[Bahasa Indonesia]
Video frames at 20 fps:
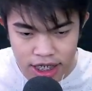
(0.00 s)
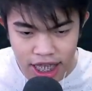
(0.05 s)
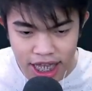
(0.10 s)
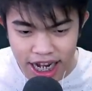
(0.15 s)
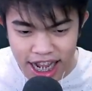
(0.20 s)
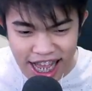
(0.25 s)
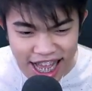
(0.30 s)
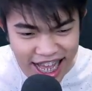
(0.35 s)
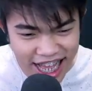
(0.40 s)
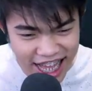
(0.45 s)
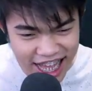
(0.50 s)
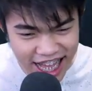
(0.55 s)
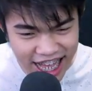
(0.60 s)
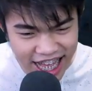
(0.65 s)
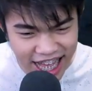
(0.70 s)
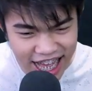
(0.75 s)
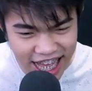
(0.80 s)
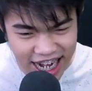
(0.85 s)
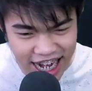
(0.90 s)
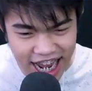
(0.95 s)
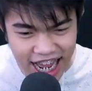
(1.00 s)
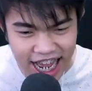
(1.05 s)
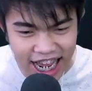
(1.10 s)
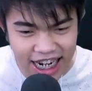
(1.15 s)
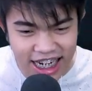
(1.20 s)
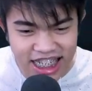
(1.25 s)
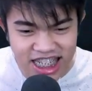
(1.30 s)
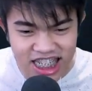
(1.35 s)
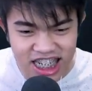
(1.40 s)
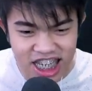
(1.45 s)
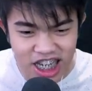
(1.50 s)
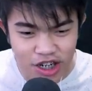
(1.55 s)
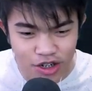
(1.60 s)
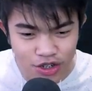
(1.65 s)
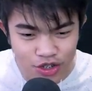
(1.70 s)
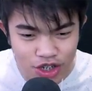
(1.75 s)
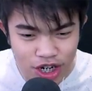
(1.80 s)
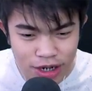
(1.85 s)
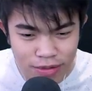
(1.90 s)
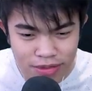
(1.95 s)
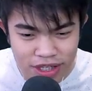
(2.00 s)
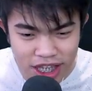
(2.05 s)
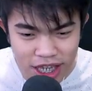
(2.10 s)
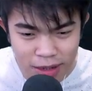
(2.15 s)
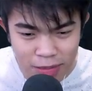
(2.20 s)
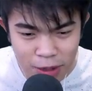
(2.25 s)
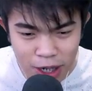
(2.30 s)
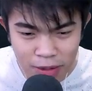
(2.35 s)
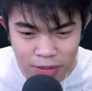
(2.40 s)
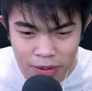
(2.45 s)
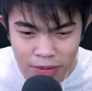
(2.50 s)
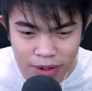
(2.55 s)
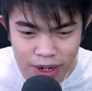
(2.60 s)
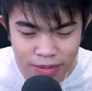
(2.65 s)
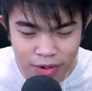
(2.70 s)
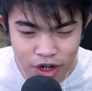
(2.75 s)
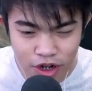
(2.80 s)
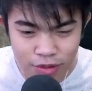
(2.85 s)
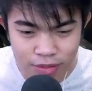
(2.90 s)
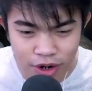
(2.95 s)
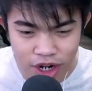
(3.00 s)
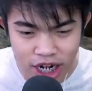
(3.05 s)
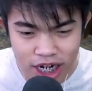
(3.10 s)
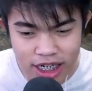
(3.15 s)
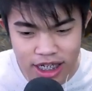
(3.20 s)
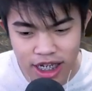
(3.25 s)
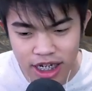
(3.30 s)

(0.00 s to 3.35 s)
Tada! Nah, di sini aku sudah menyiapkan beberapa komponen.